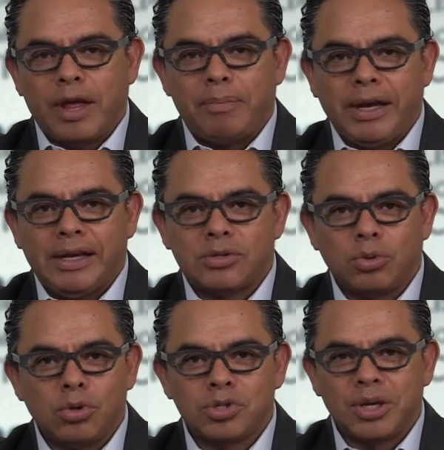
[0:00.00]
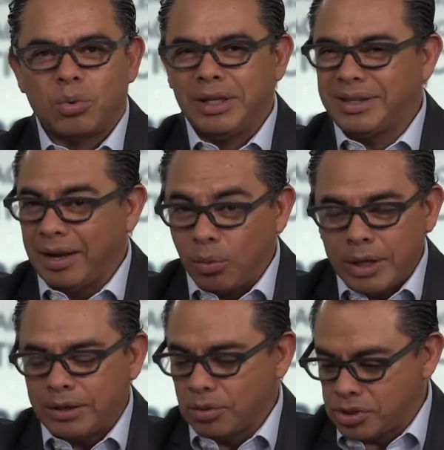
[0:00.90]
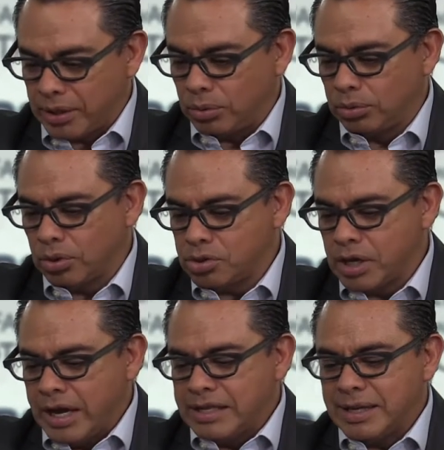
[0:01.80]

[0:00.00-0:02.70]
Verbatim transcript: de apenas unos 54 segundos